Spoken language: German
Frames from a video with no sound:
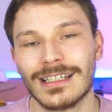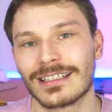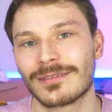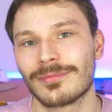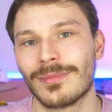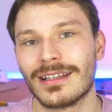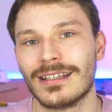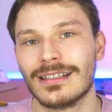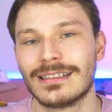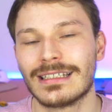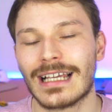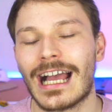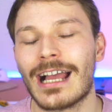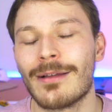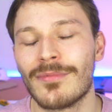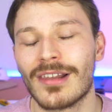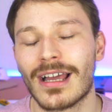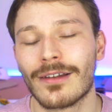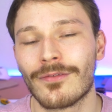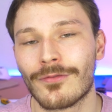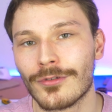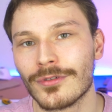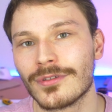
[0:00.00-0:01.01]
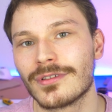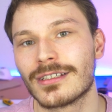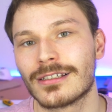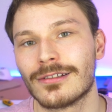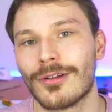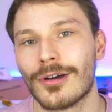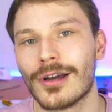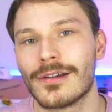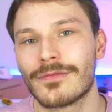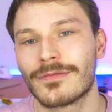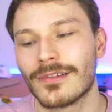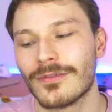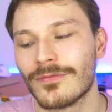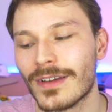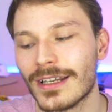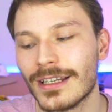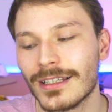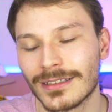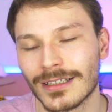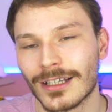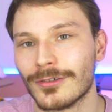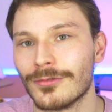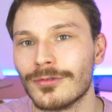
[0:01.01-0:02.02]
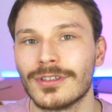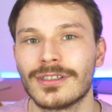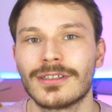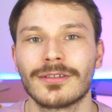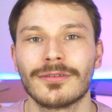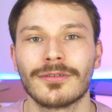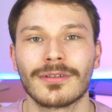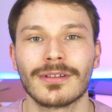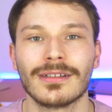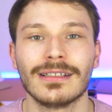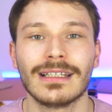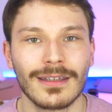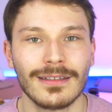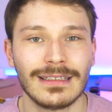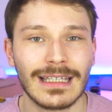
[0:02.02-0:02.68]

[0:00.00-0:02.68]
dass meine Timeline flüssig läuft, wenn ich da durchgucke.